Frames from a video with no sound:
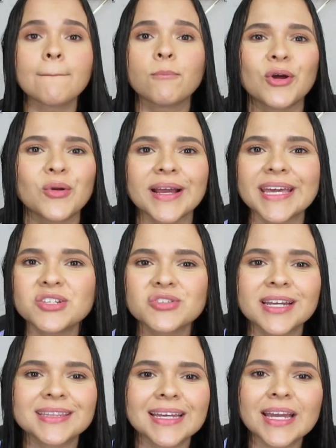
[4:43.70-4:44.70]
Bueno, aquí yo
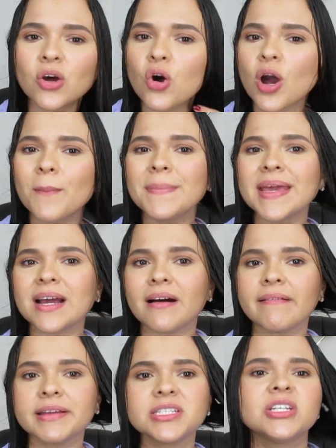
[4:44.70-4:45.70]
ya tengo mi
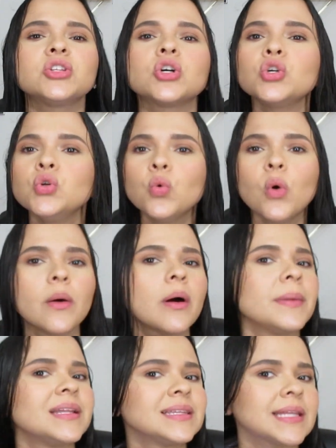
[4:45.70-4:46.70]
cabellito
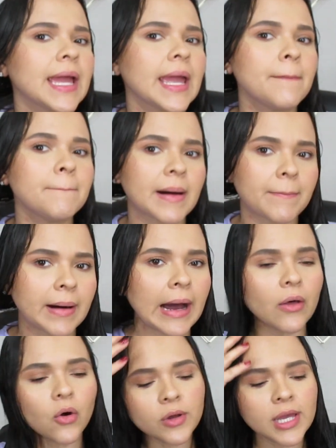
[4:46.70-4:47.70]
nuevamente
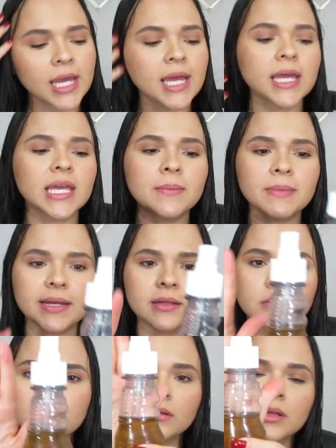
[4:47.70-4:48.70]
empapado y
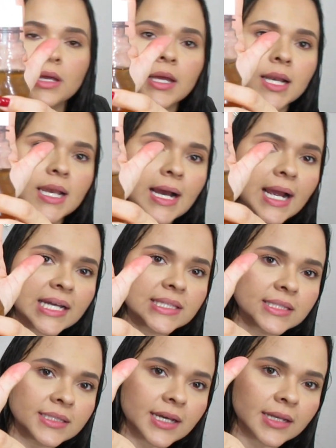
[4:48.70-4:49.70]
miren la
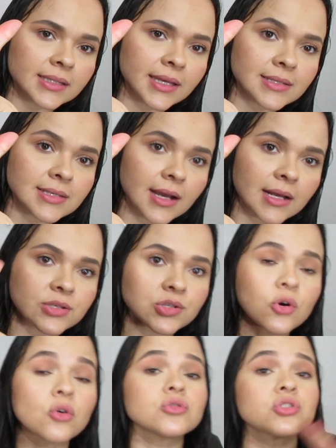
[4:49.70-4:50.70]
cantidad que se gastó.